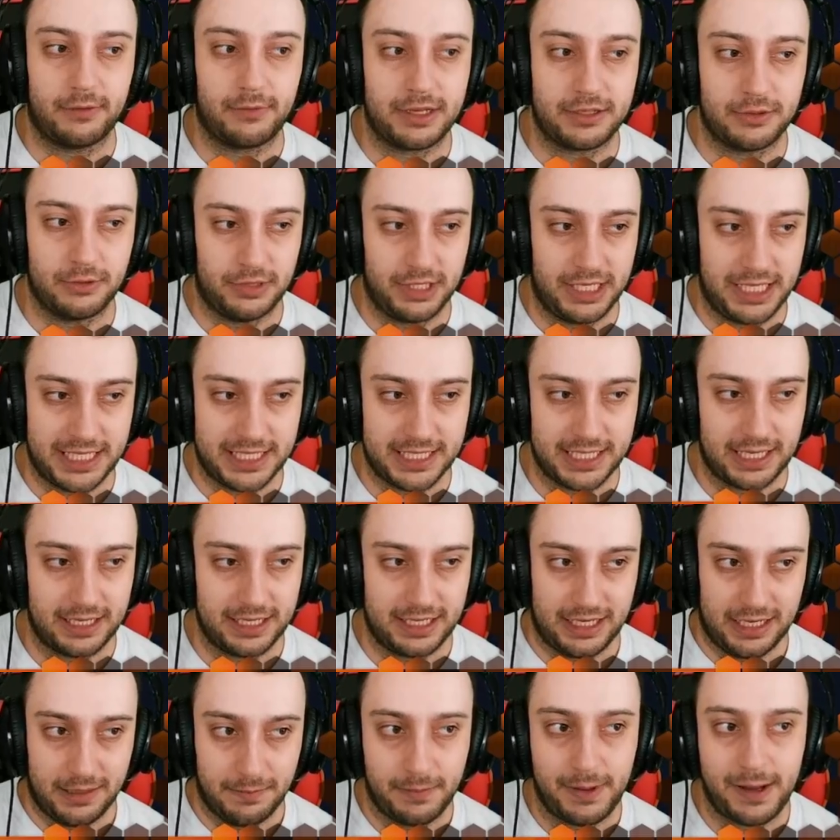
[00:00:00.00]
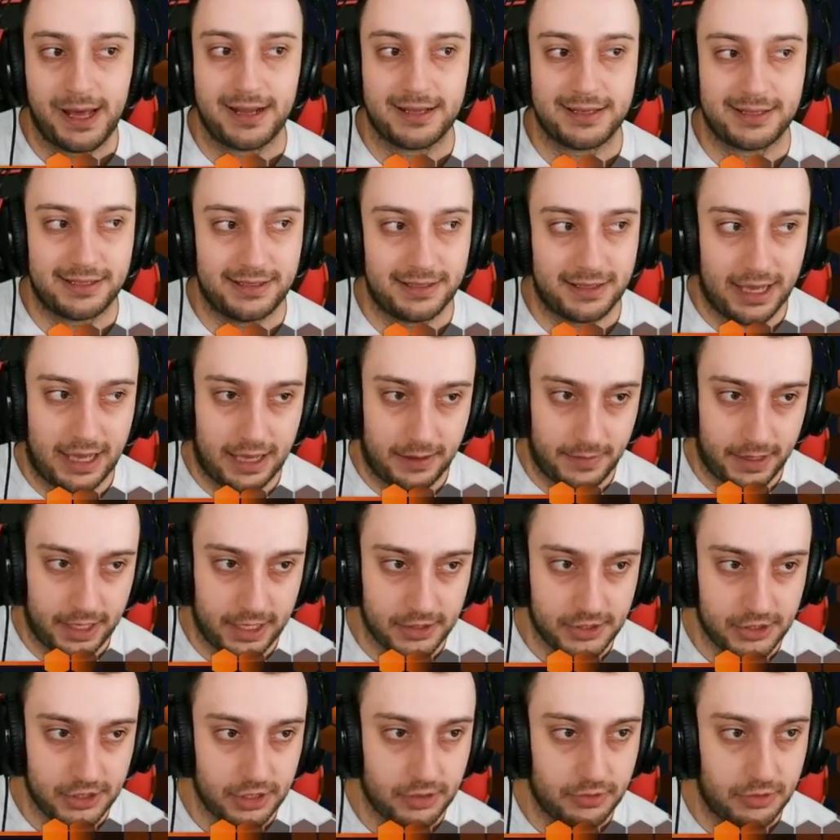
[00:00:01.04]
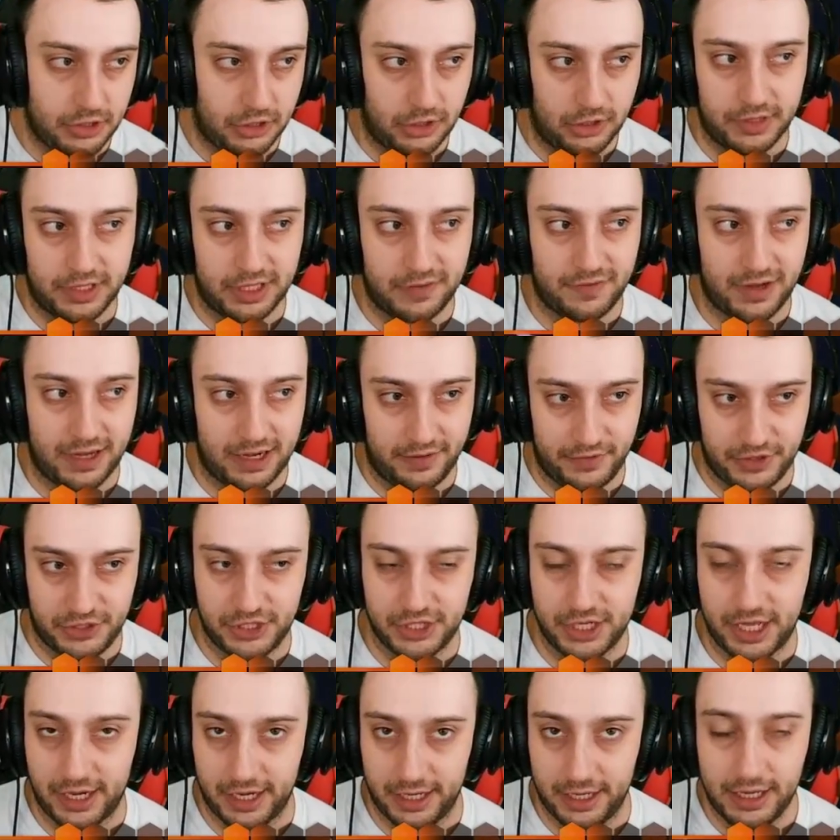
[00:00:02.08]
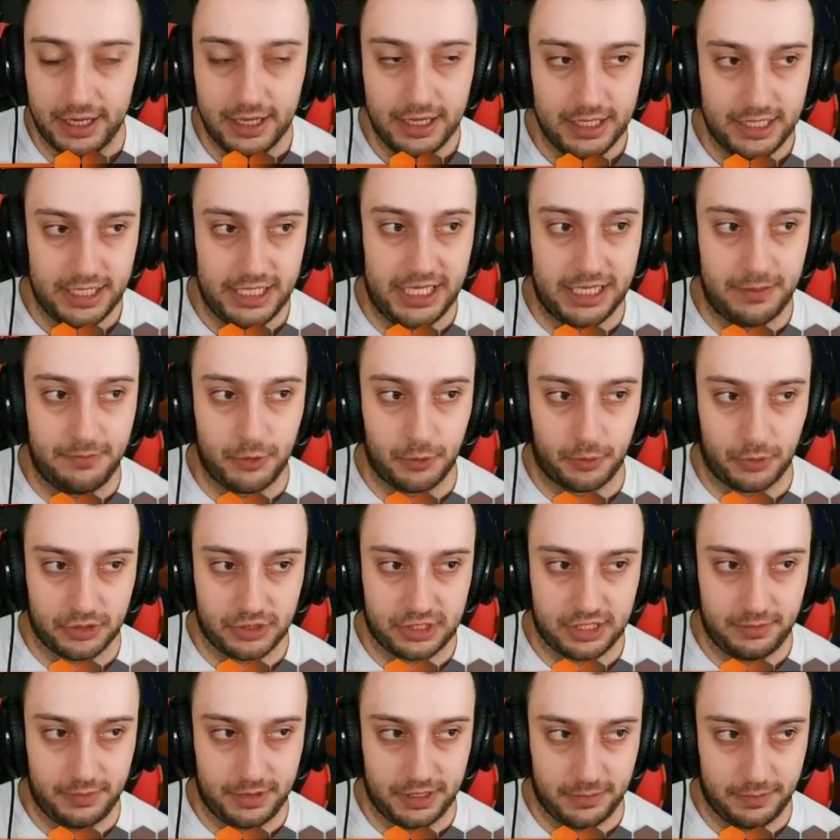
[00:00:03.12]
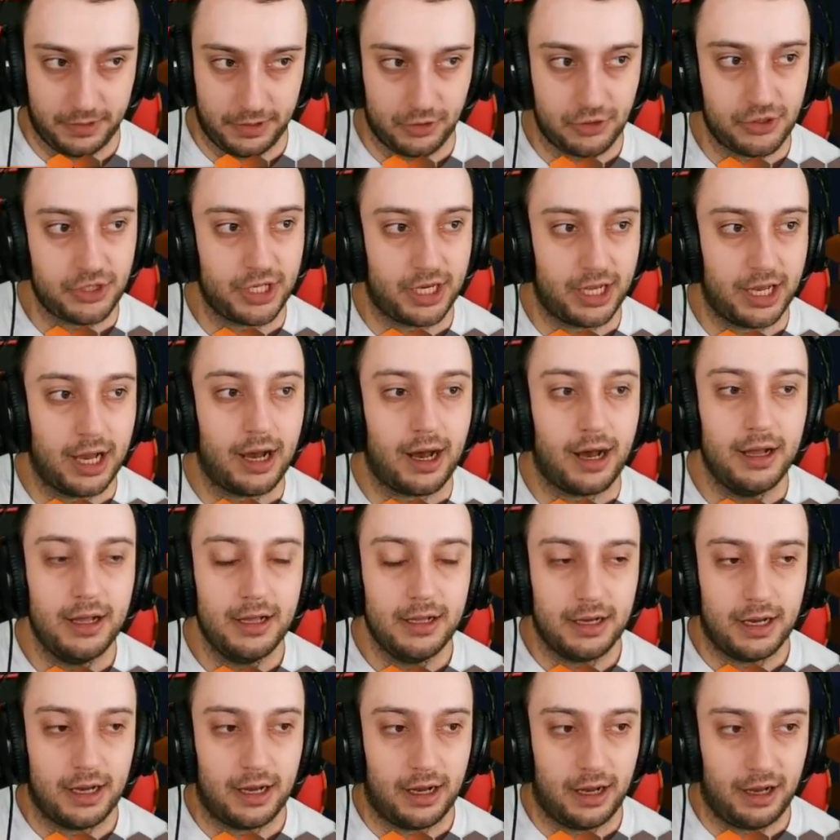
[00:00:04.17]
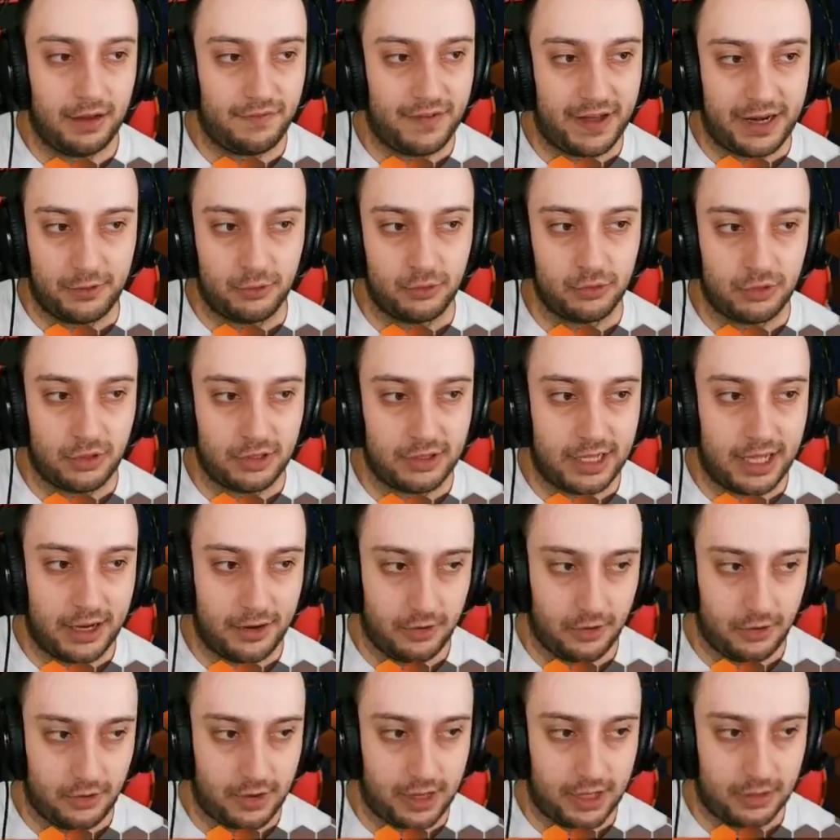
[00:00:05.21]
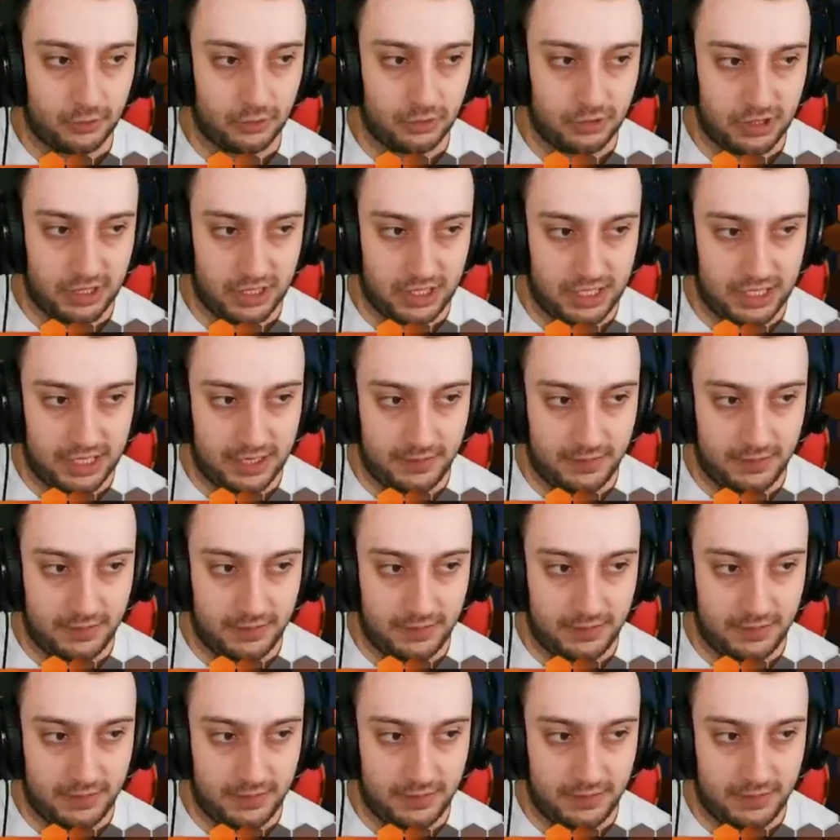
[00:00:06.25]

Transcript: qua si utilizza il burst damage, quindi dovete farne avvicinare il più possibile per riuscire a, a fare tutto il danno a tutti i